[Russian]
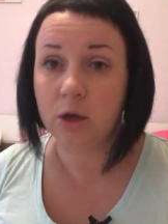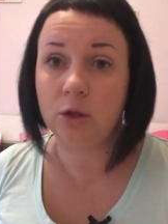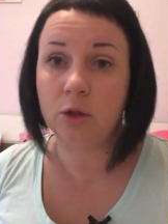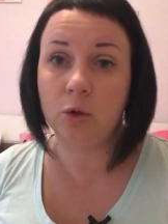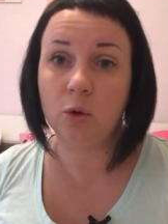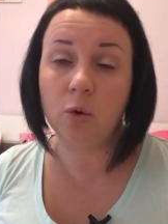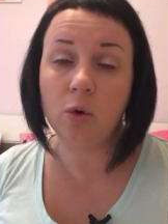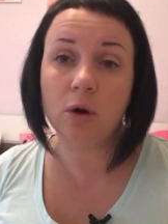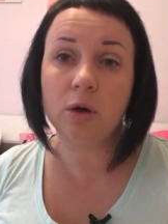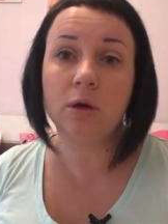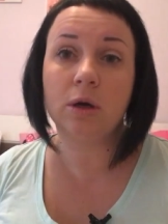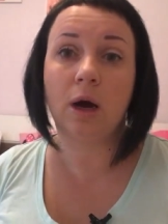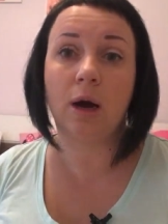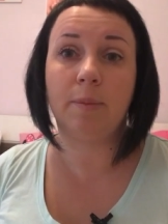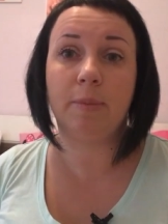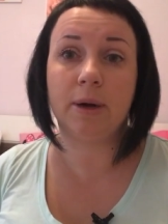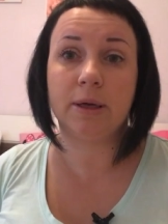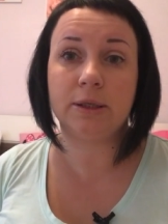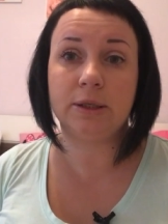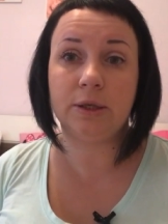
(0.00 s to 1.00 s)
Но
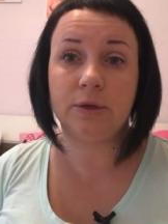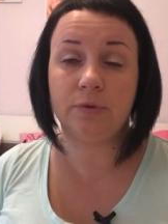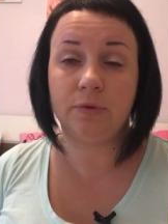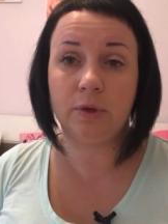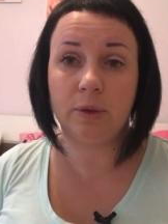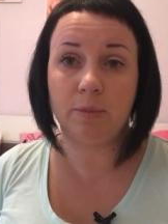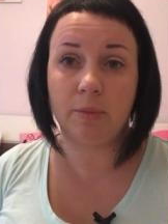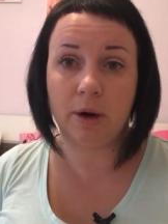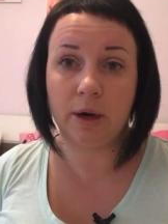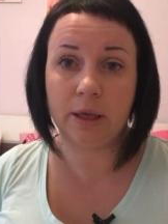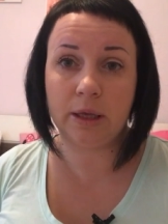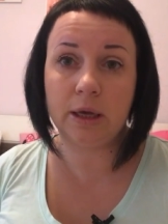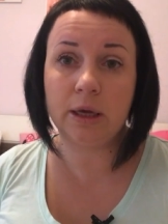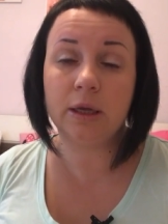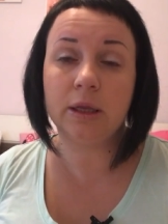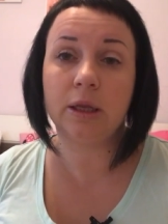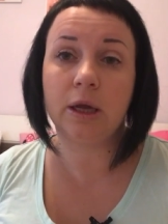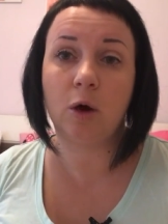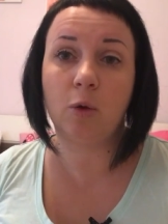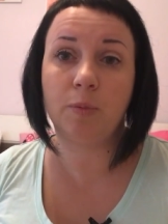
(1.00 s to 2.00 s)
обратить
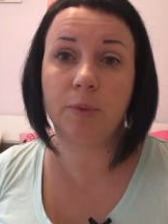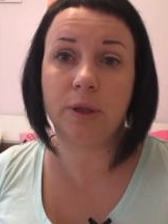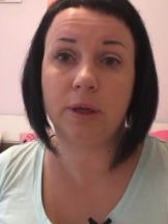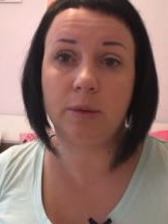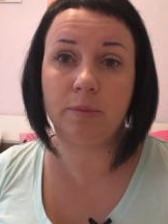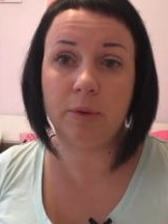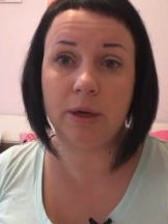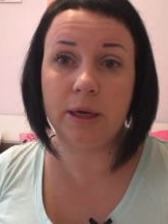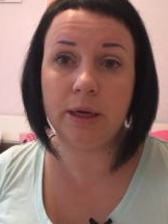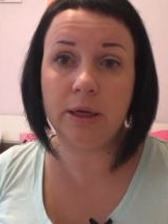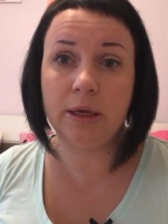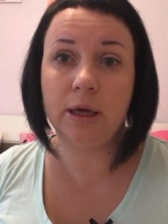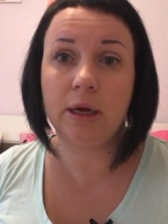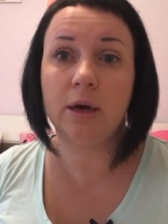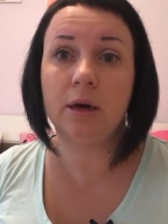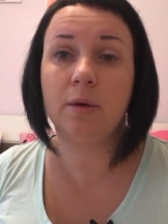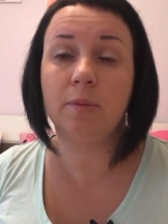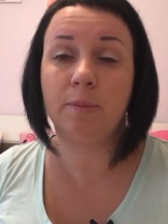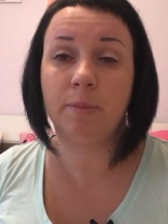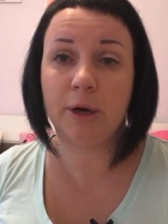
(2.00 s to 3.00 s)
внимание на
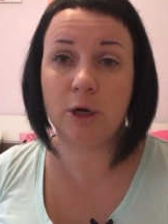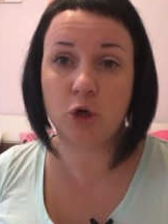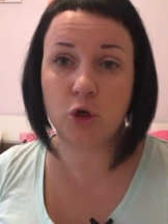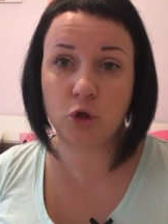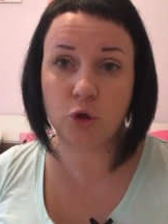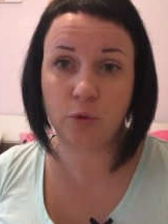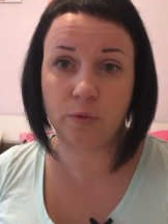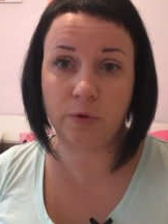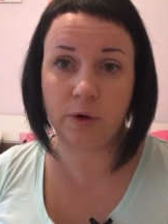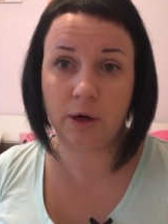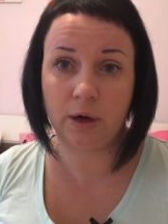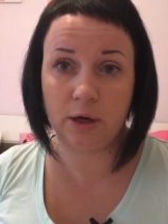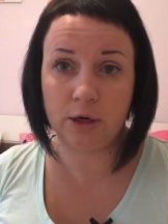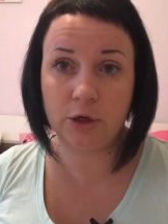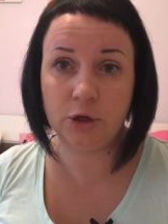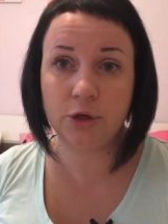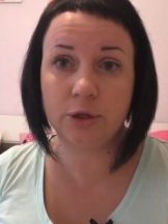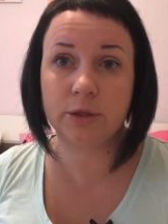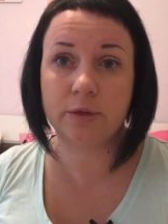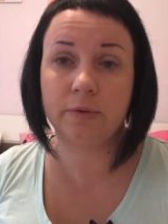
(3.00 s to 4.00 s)
употребление большого
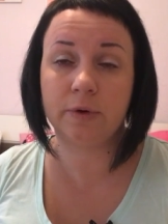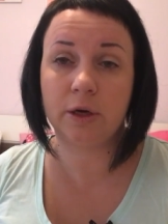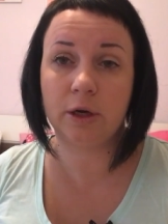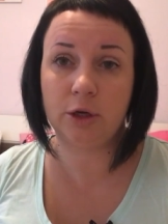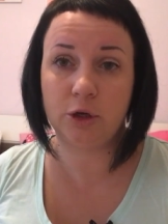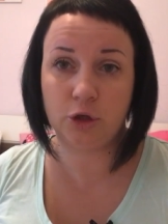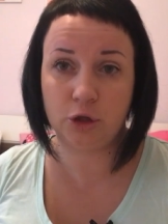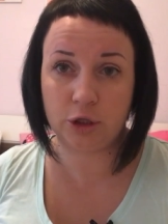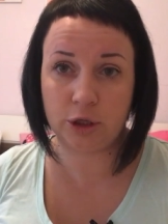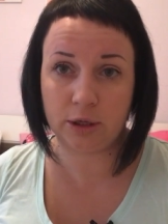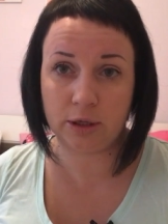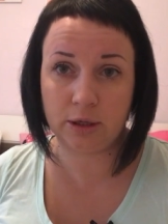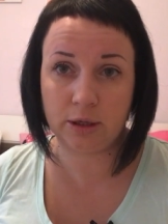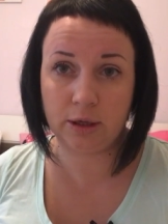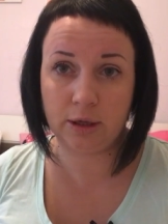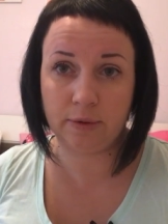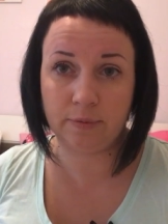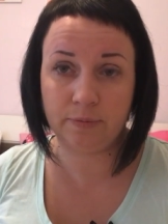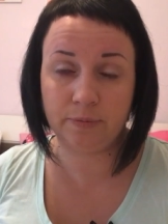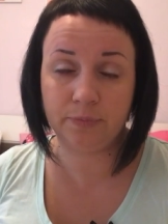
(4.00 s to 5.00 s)
количества
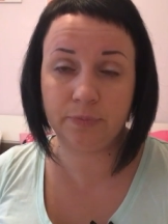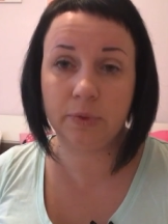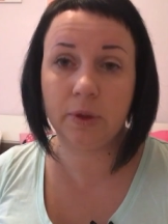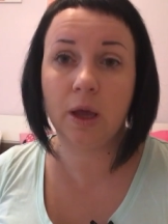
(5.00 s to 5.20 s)
клетчатки.